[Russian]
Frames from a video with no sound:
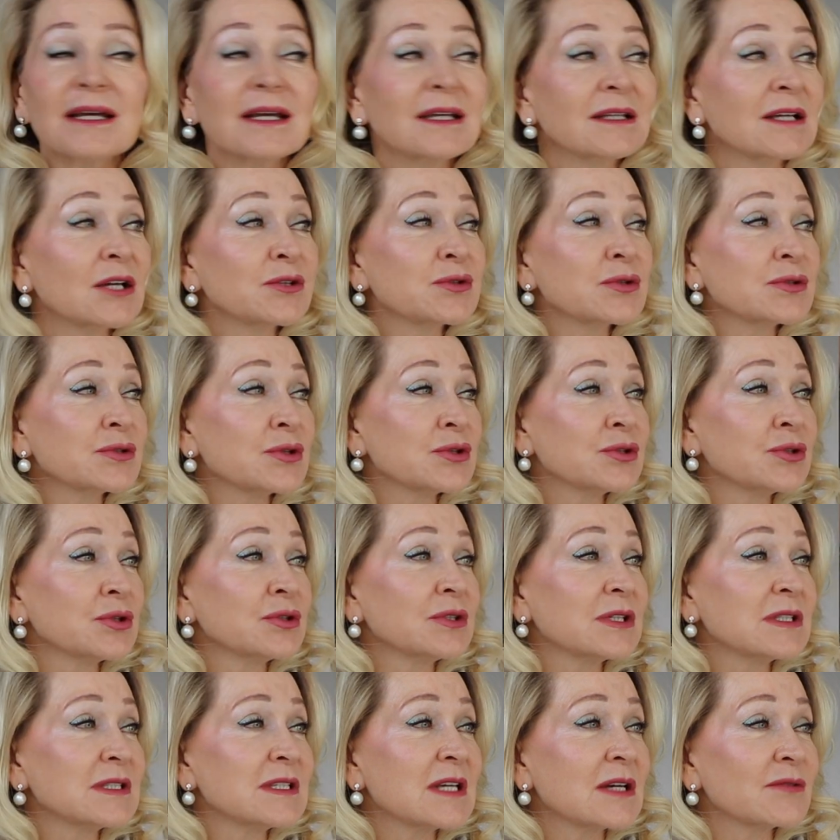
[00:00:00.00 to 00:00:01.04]
Я чувствую, что
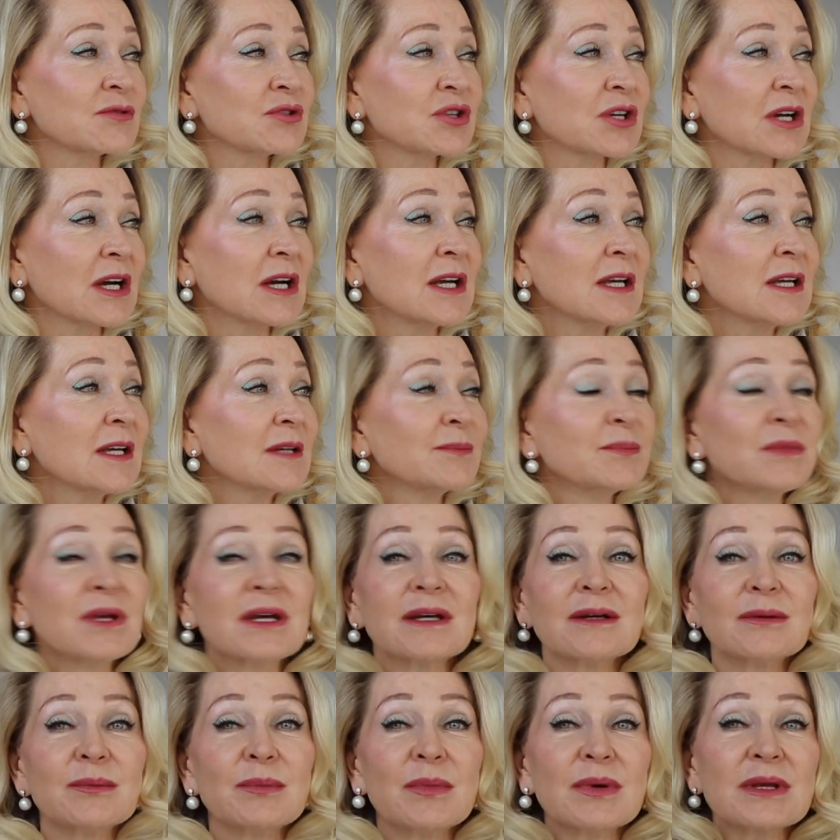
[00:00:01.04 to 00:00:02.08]
эта девушка,
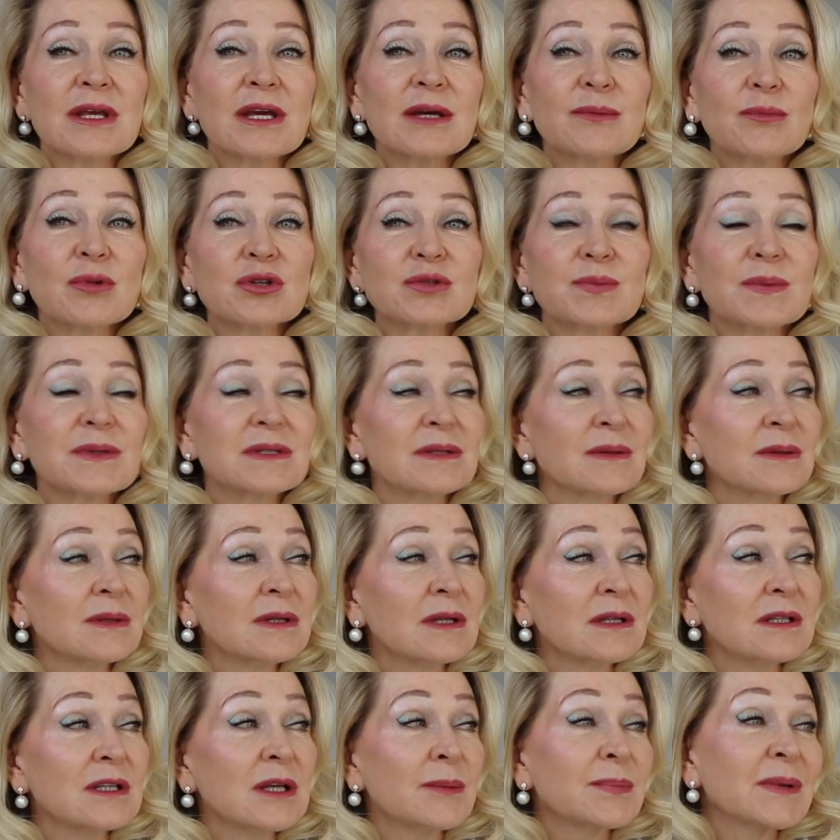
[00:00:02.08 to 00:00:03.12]
мне, мне может быть,
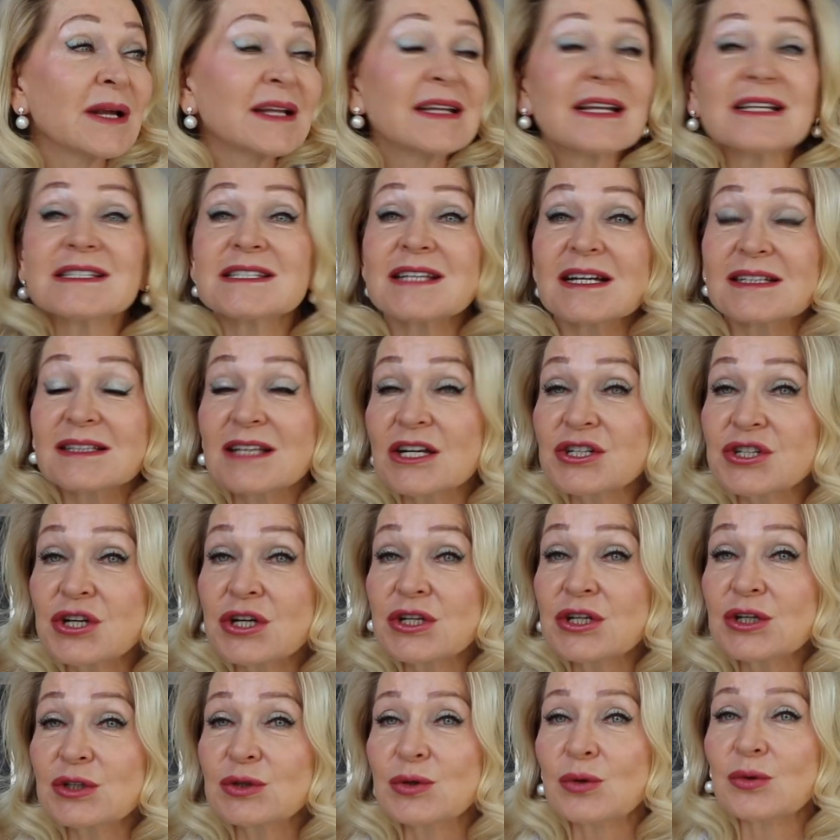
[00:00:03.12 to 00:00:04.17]
не продлится
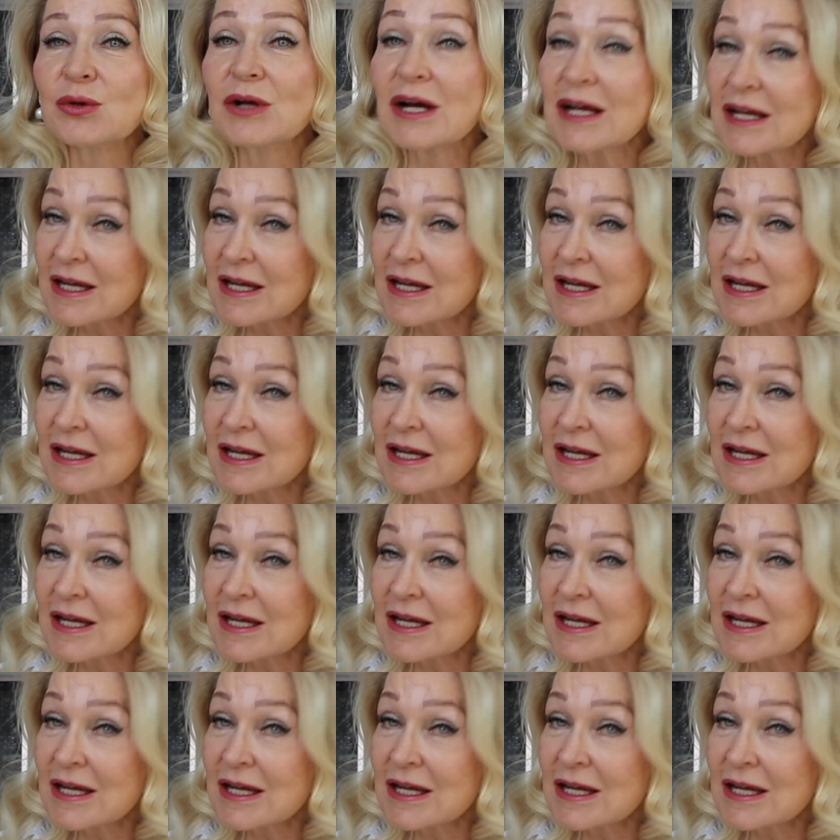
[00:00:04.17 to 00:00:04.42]
отношения долго.